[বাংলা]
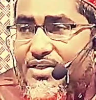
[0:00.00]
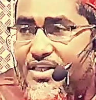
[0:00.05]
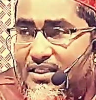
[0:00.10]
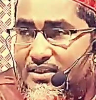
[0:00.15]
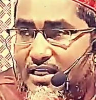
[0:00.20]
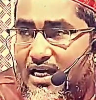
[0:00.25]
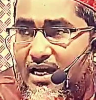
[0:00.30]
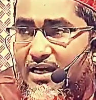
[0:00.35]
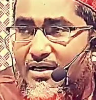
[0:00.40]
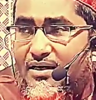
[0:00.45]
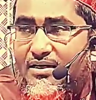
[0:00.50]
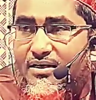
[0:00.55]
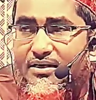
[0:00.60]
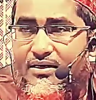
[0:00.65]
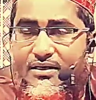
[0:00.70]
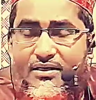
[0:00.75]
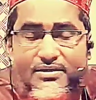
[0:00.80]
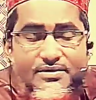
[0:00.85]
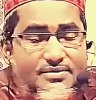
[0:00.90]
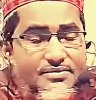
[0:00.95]
সে তার
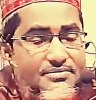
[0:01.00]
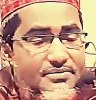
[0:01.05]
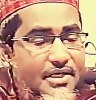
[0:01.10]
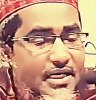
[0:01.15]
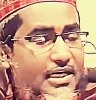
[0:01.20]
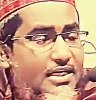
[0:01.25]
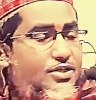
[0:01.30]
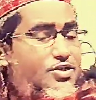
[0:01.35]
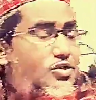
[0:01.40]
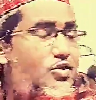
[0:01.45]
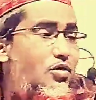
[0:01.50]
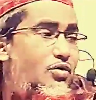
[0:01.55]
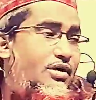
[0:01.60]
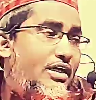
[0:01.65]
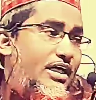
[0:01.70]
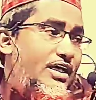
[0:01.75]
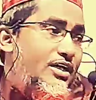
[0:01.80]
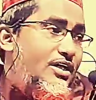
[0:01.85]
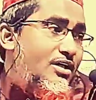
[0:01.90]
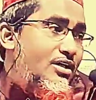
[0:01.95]
স্ত্রীর
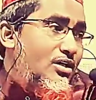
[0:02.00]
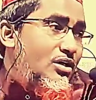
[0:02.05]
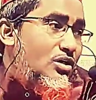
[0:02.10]
সঙ্গে